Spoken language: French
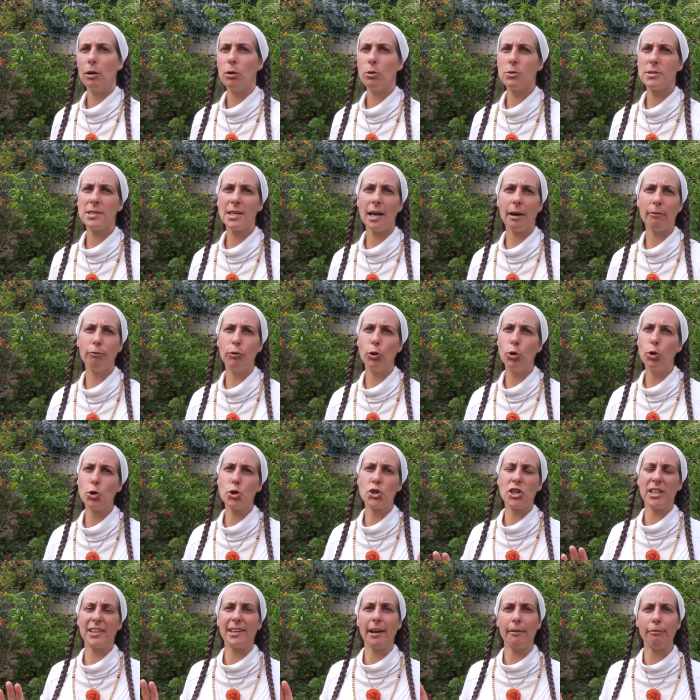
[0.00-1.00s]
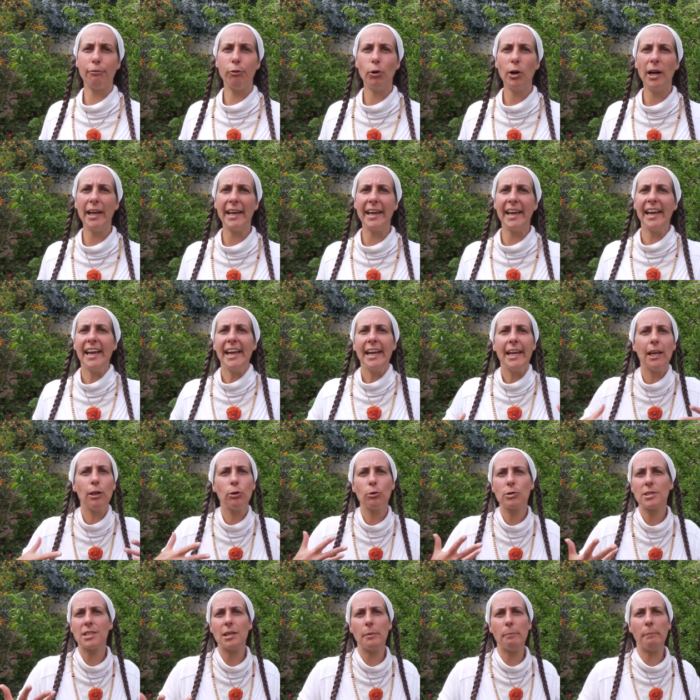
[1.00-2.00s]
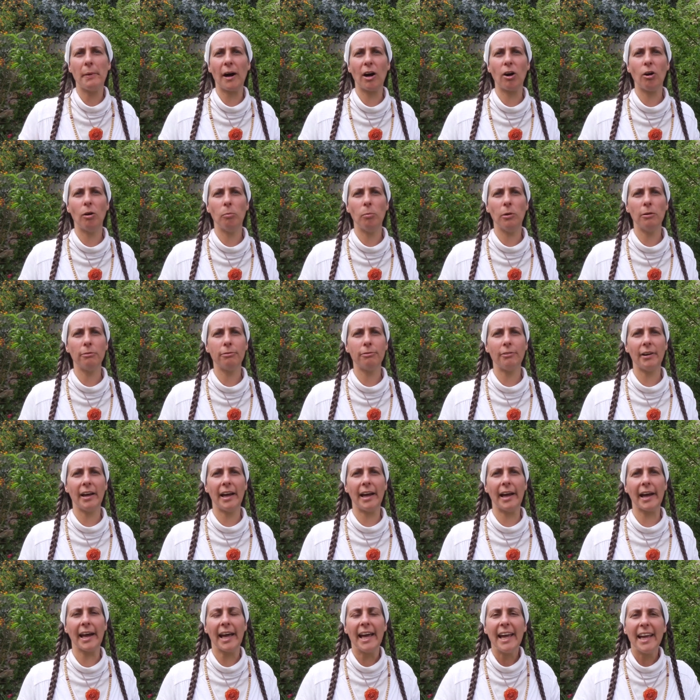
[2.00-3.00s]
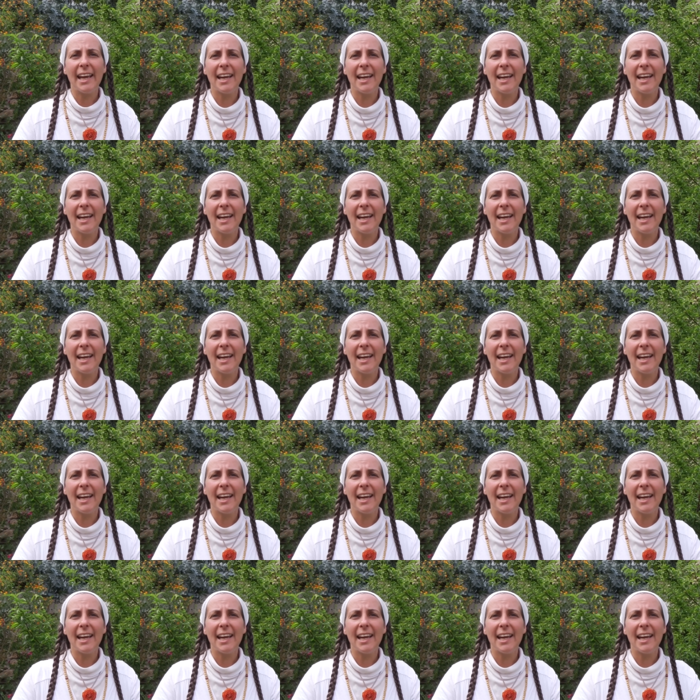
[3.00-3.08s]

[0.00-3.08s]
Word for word: Le cerveau gauche est affolé, il ne sait pas comment faire.